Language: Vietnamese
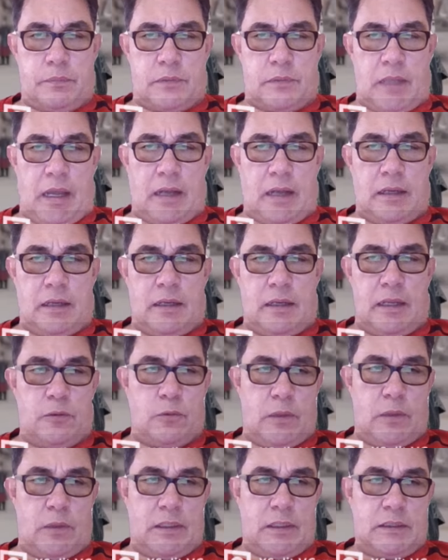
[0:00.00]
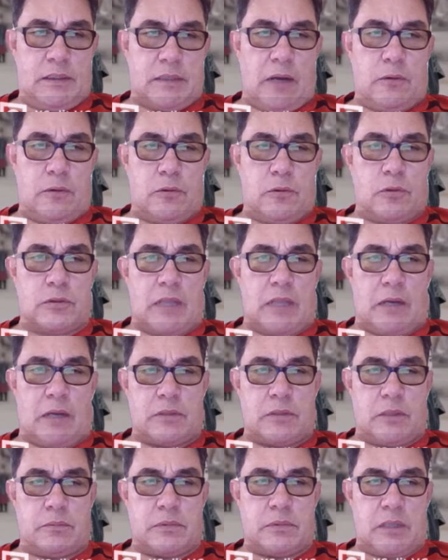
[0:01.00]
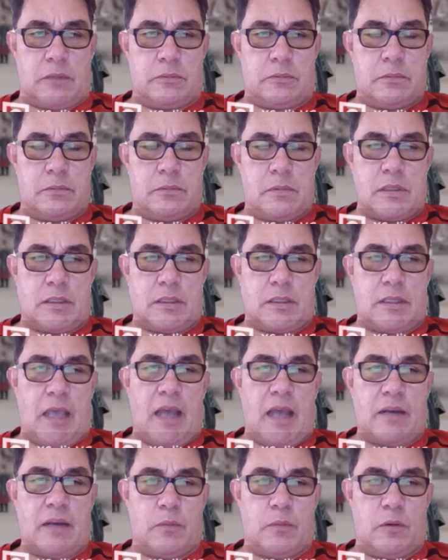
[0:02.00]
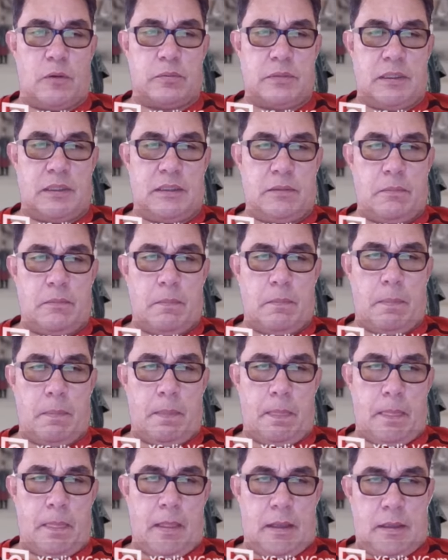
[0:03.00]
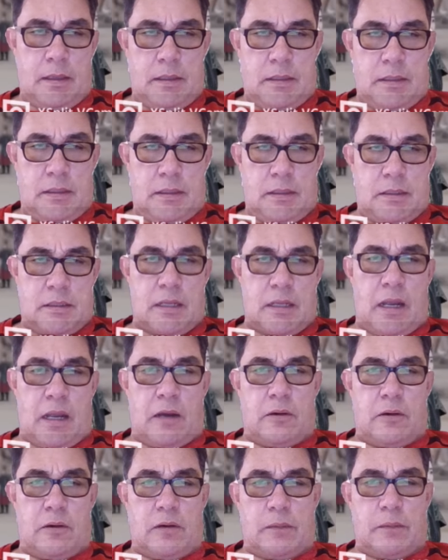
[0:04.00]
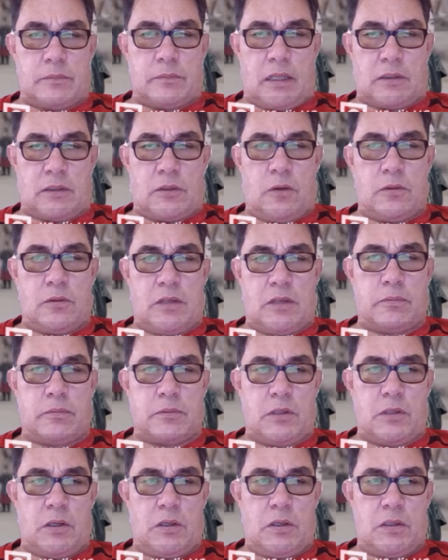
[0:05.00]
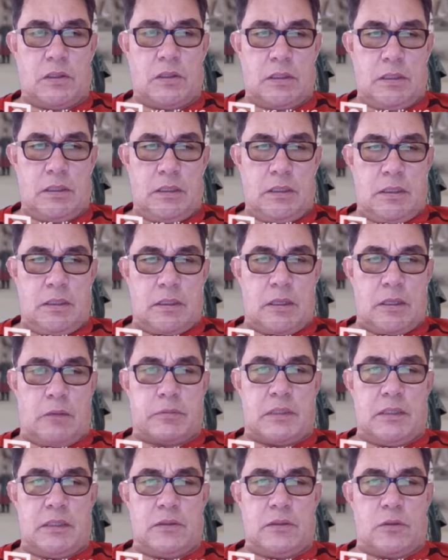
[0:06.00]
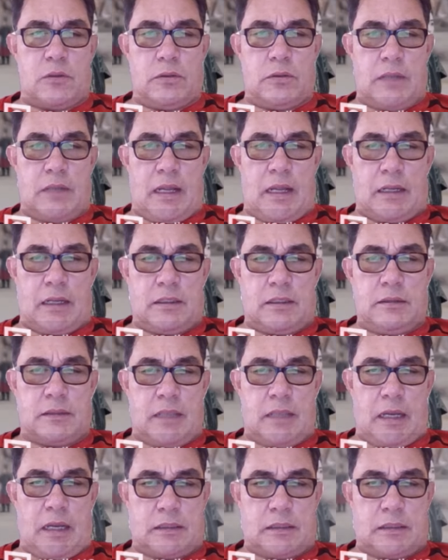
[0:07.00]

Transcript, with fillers: thẳng lấy quỷ trảo của Tào Công Công. Chát một tiếng. Sau âm thanh khô khóc đó, Ngọc Chưởng của nàng dính chặt